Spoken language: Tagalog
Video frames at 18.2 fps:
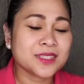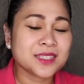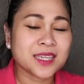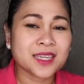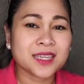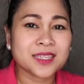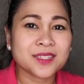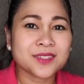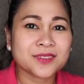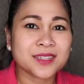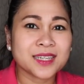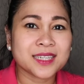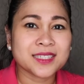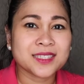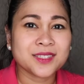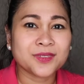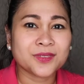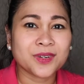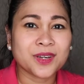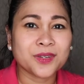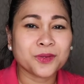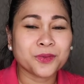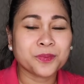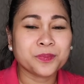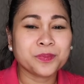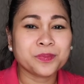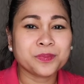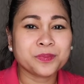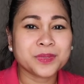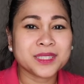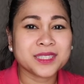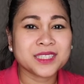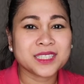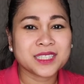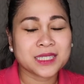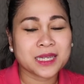sa inyo guys yung anong
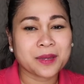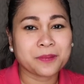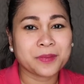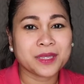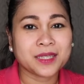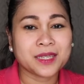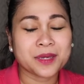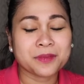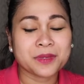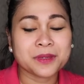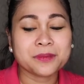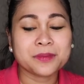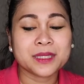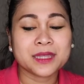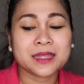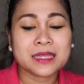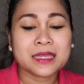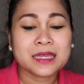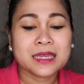pinag-shopping namin. But,